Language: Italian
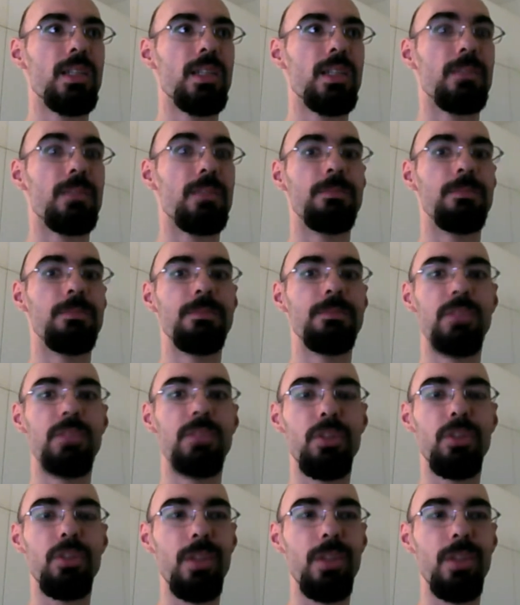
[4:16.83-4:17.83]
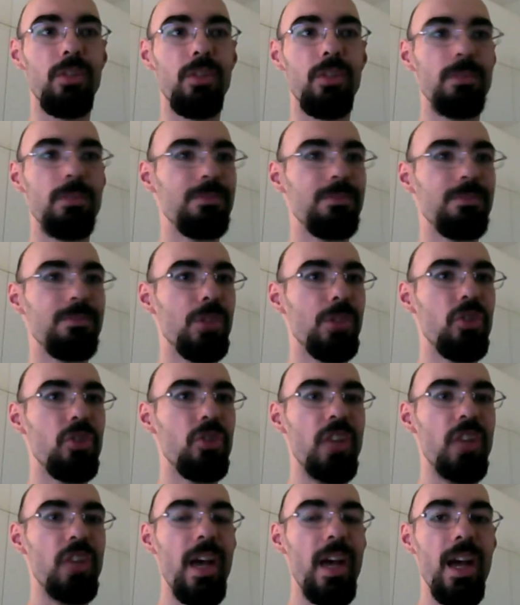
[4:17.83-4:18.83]
insomma non
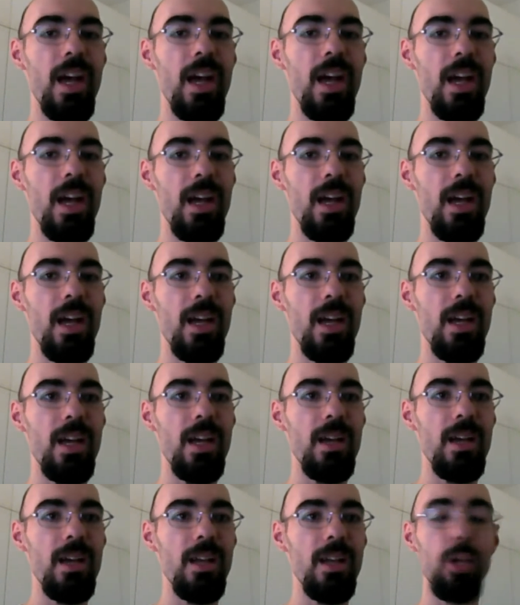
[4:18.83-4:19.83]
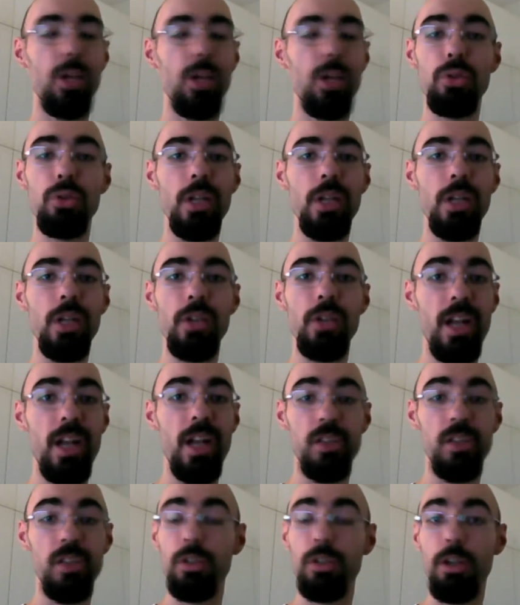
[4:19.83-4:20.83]
c'è... l'autore non ha lasciato
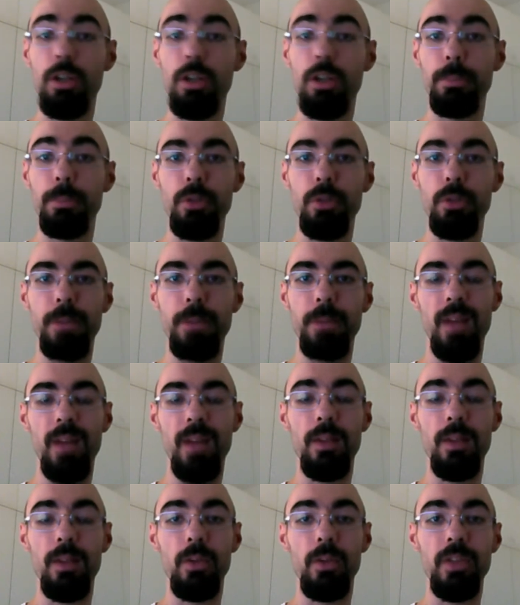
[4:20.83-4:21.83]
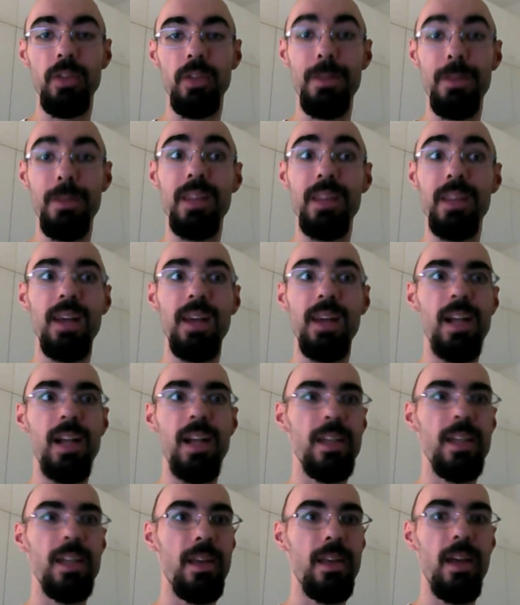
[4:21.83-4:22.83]
troppo spazio a queste battaglie
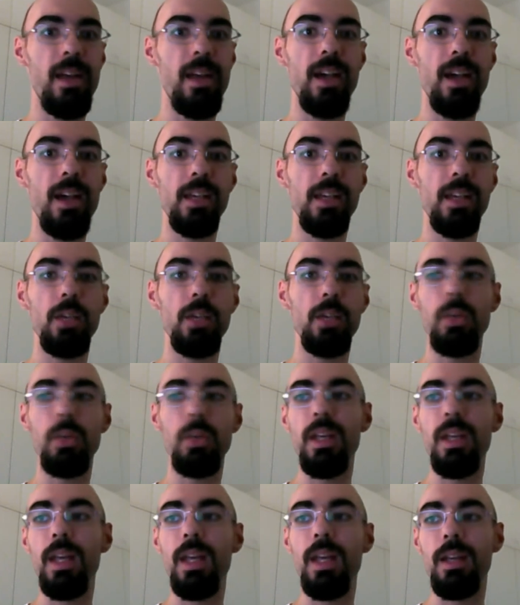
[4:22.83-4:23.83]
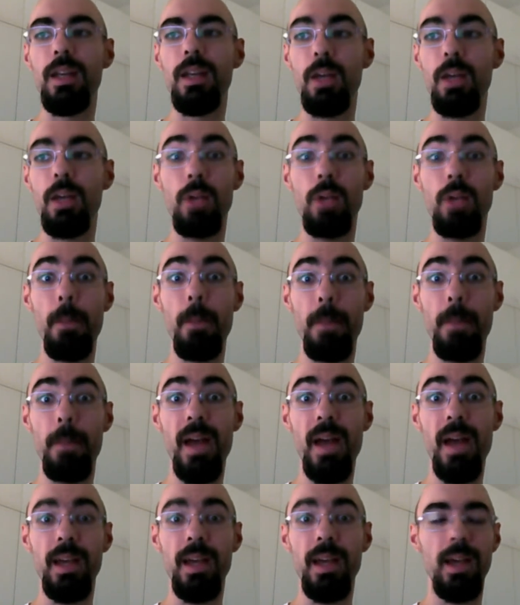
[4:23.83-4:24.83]
e anche qui è una
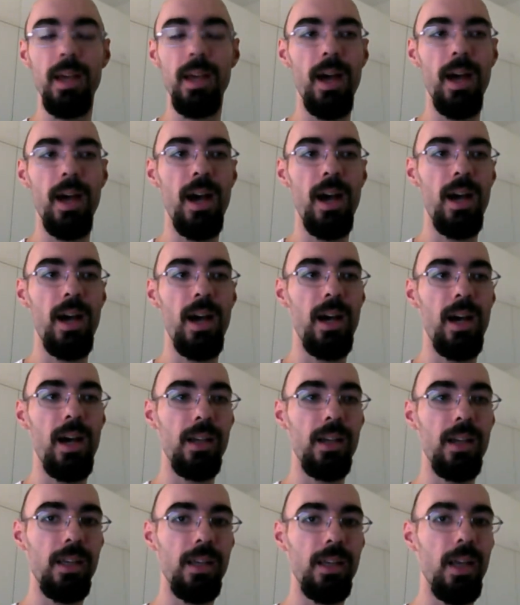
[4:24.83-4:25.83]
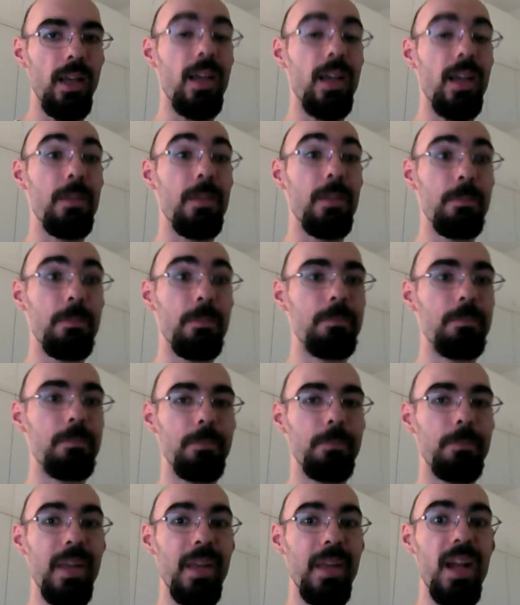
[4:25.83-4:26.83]
pecca che
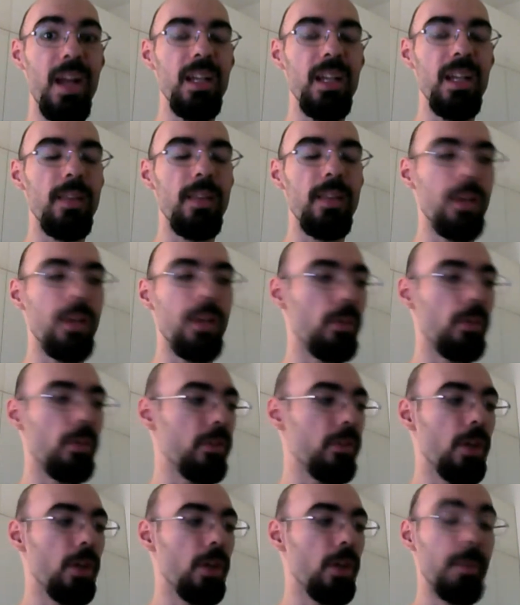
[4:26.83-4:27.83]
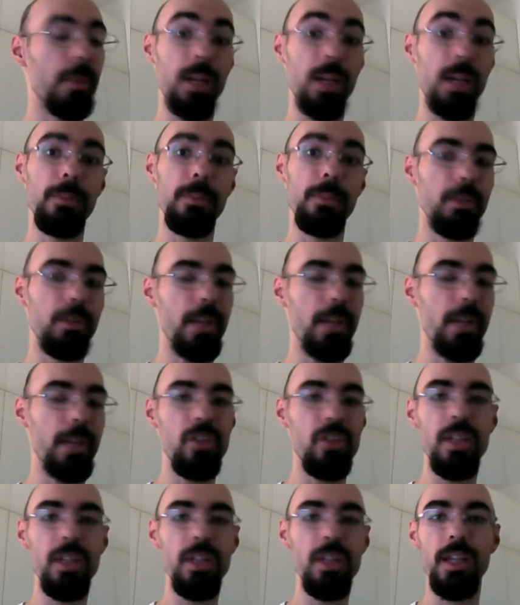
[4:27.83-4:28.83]
penalizza quest'opera, mi spiace
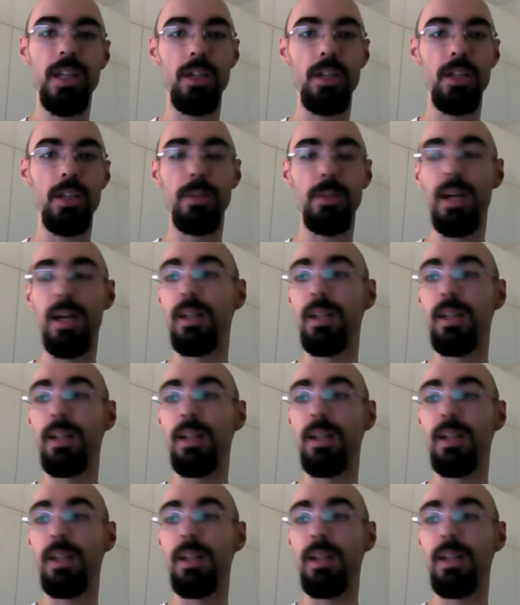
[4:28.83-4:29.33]
dirlo ma